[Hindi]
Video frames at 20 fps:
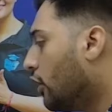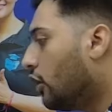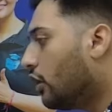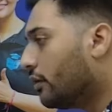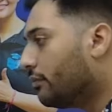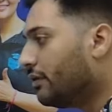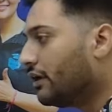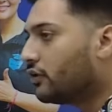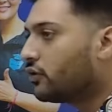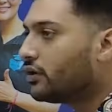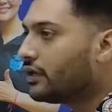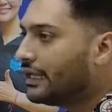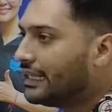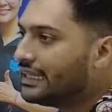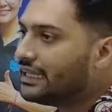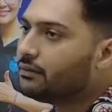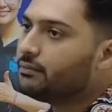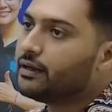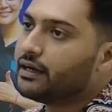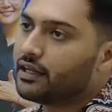और बिल्कुल
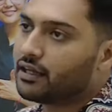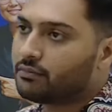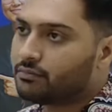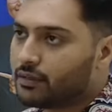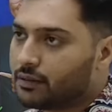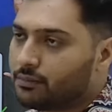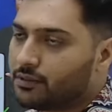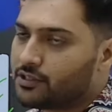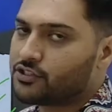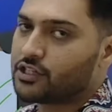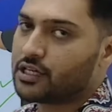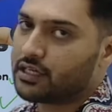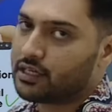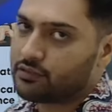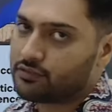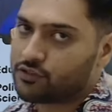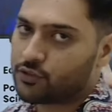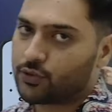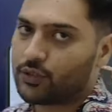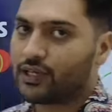हिंदी मीडियम में भी जे
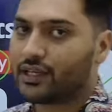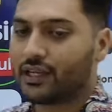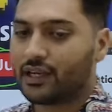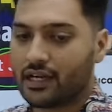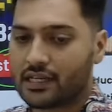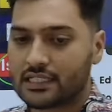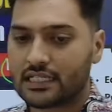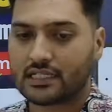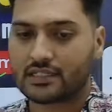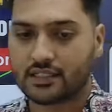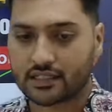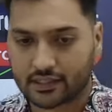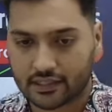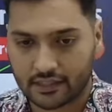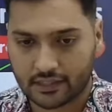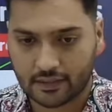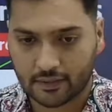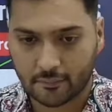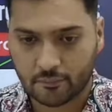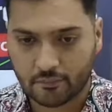जो है किया जा सकता
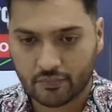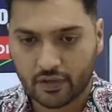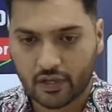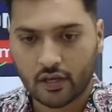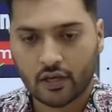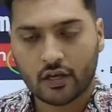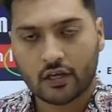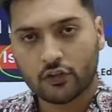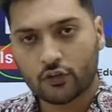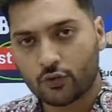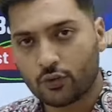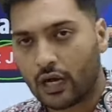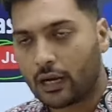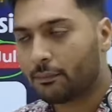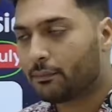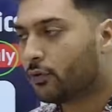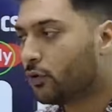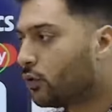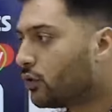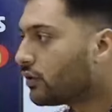है तो आप
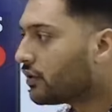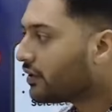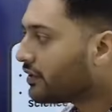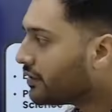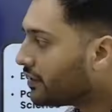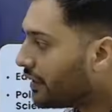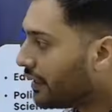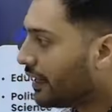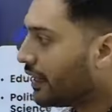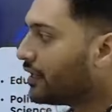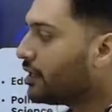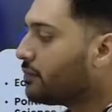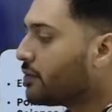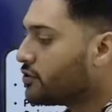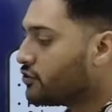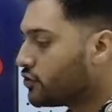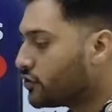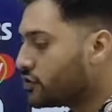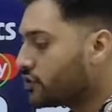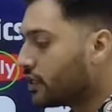लोग तैयारी में
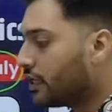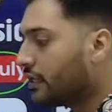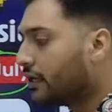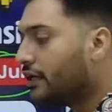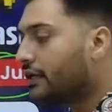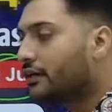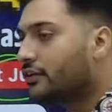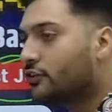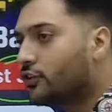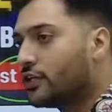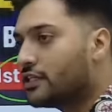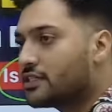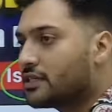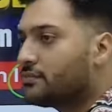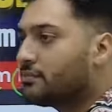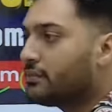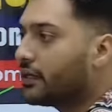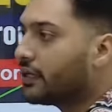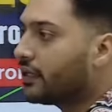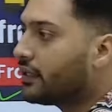जुट जाइए जो
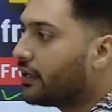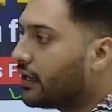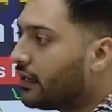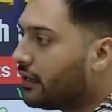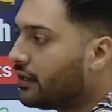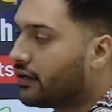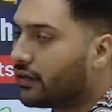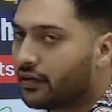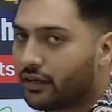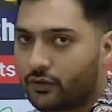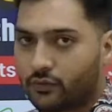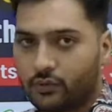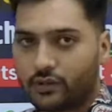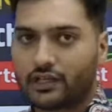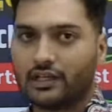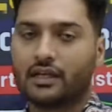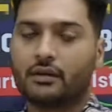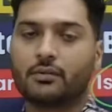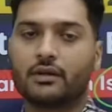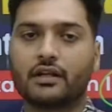दिसंबर की तैयारी कर रहे हैं उनके
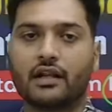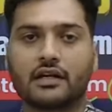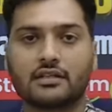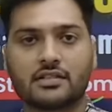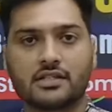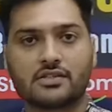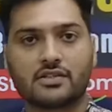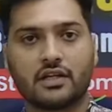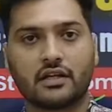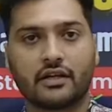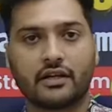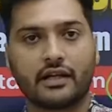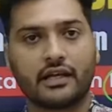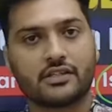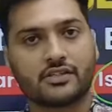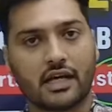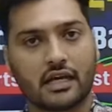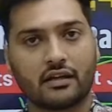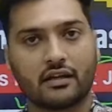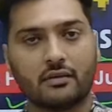लिए भी क्लासेस चल रही हैं
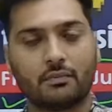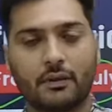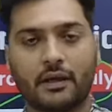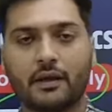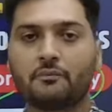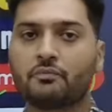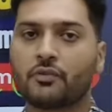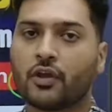चैनल पे